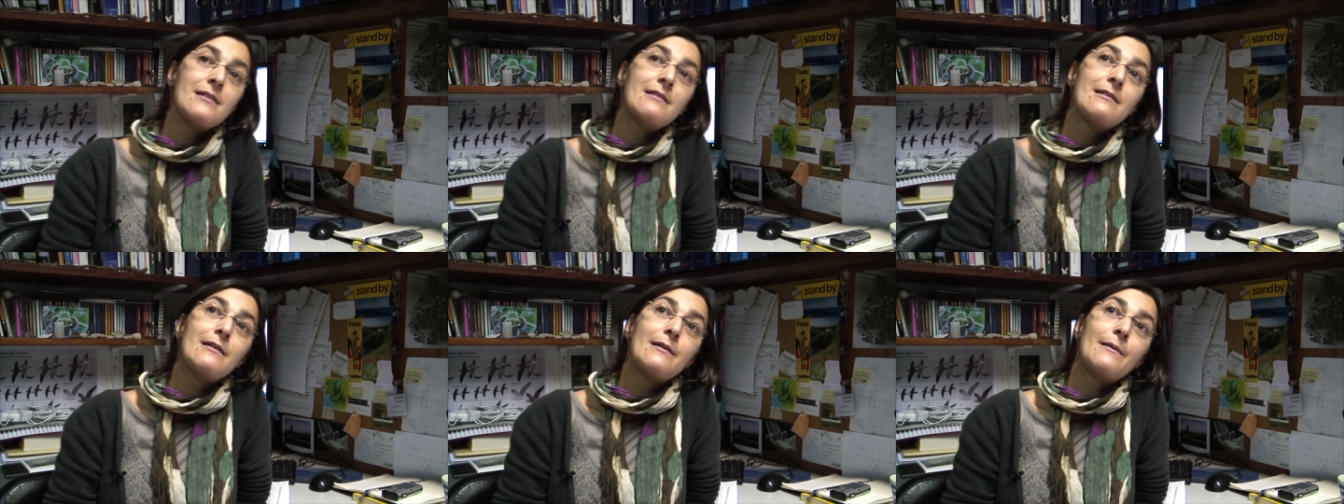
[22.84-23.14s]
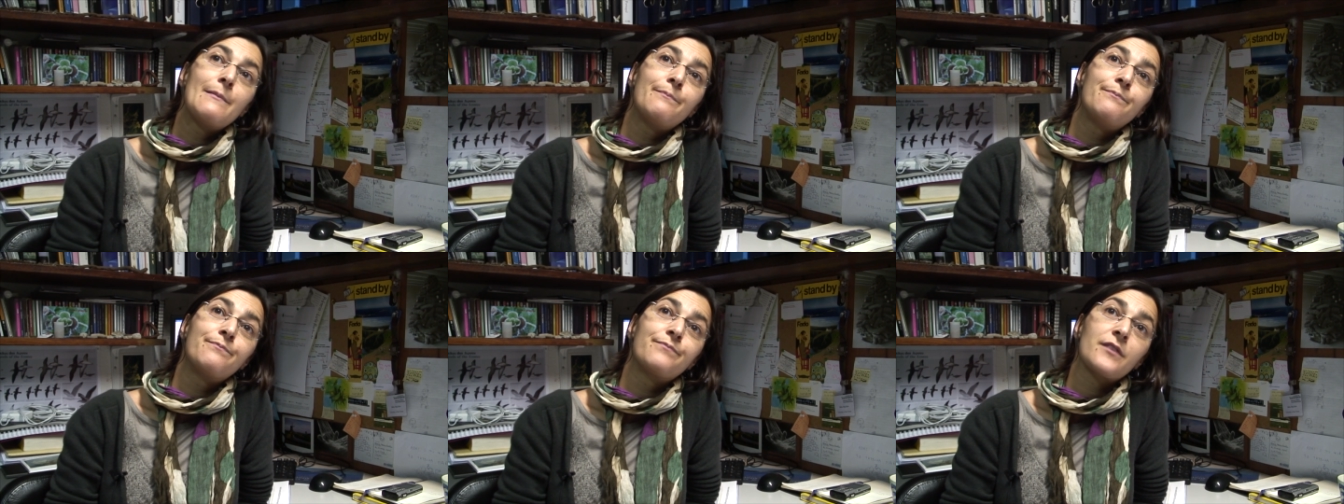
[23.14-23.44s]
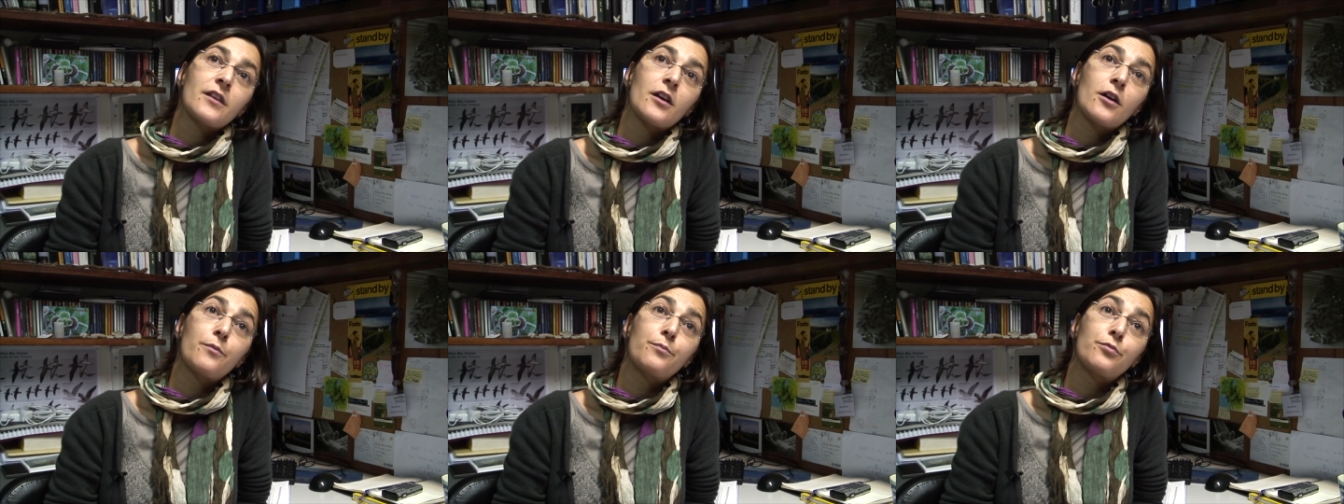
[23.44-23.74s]

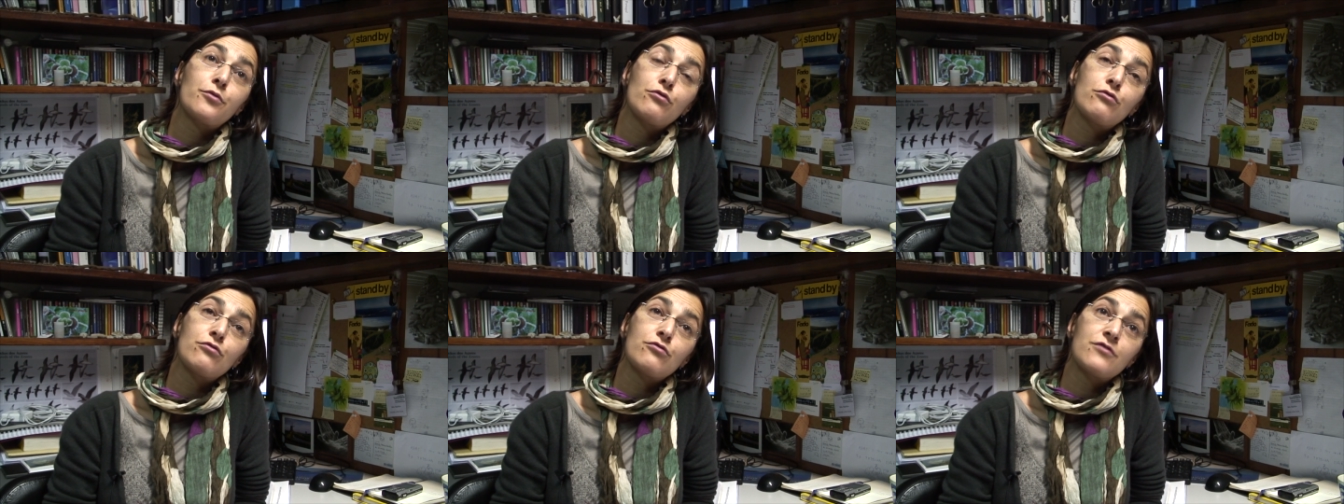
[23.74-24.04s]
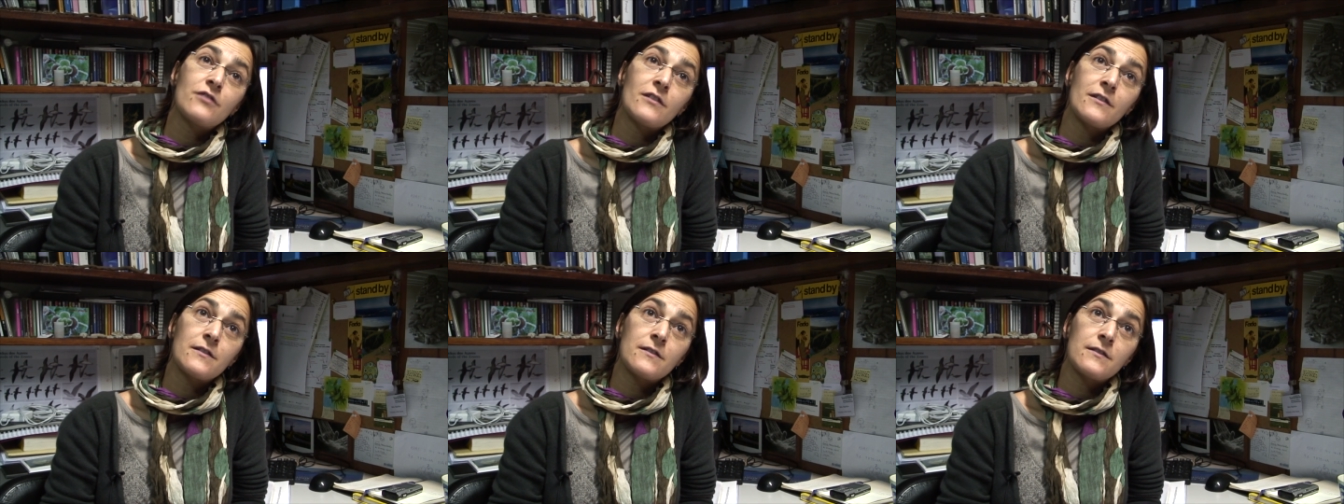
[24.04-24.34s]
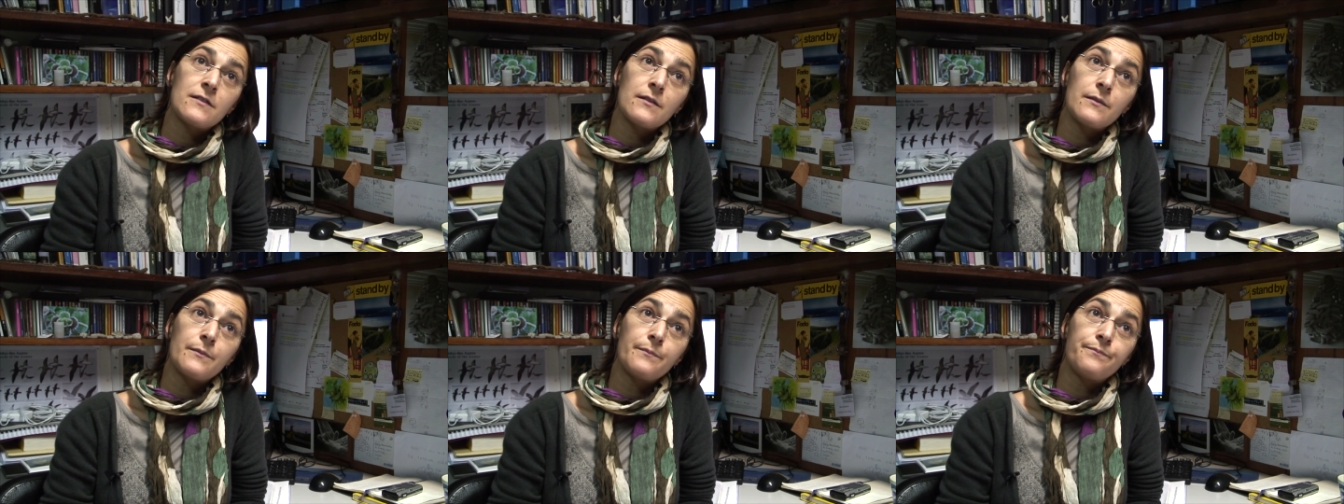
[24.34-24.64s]
um,
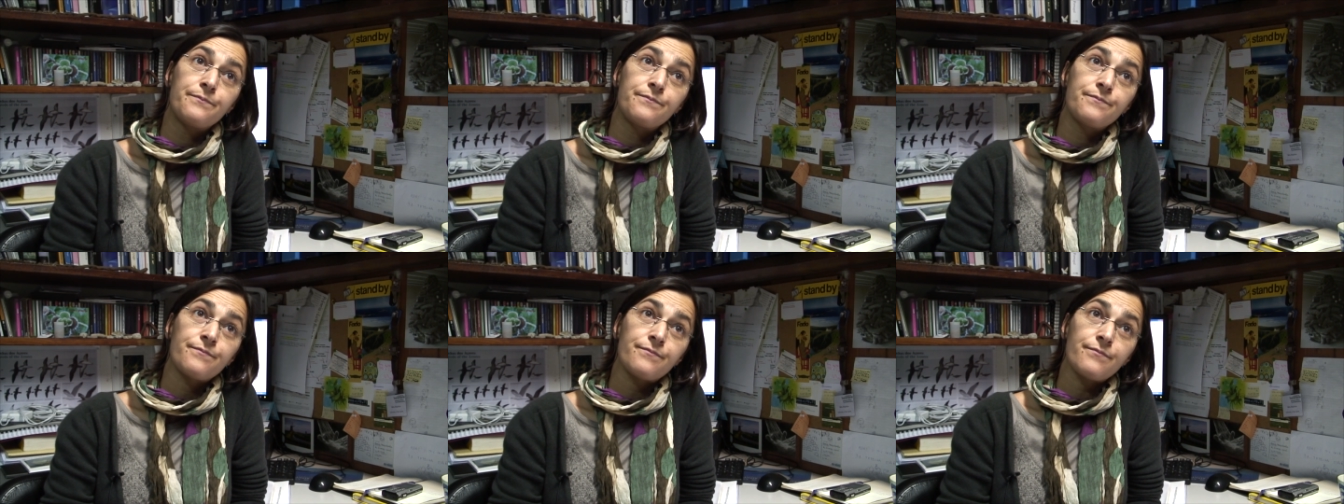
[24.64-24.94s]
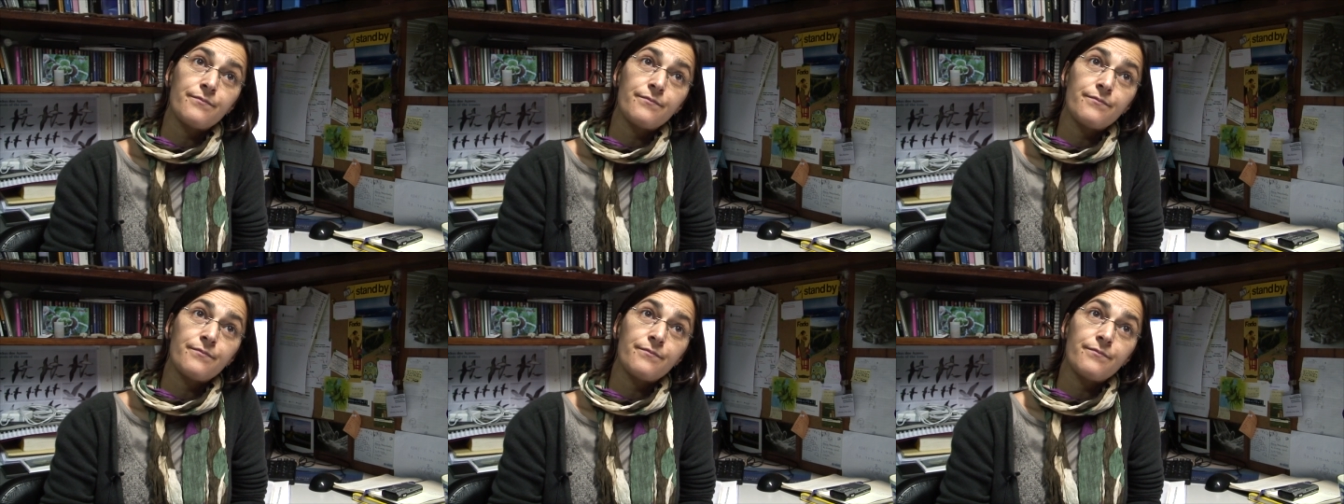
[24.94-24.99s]
reproduzem-se um,